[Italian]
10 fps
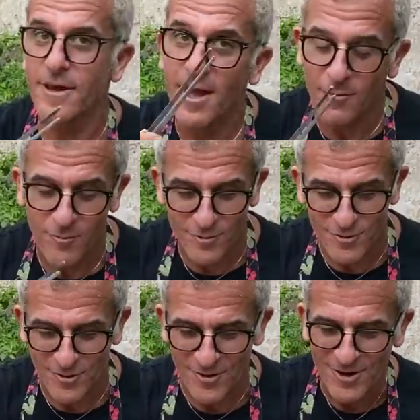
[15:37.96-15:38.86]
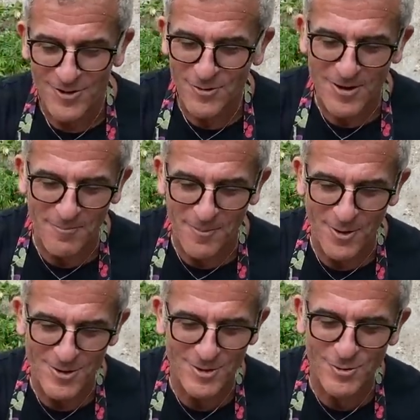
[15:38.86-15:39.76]
è unto, tutto a
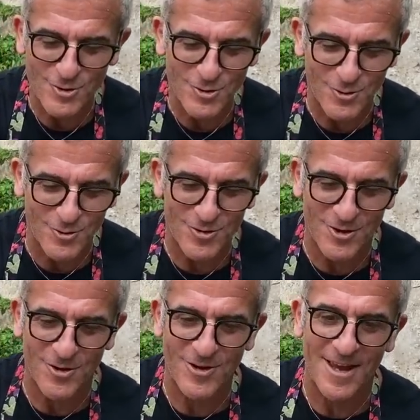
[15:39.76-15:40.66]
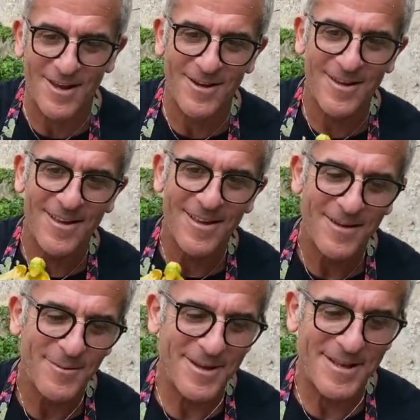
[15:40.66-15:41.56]
posto, tutto sotto controllo, via.
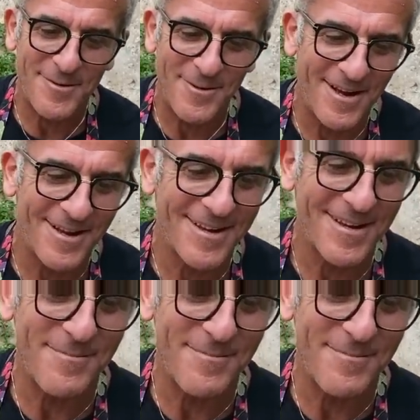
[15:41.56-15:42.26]
Guarda qua, che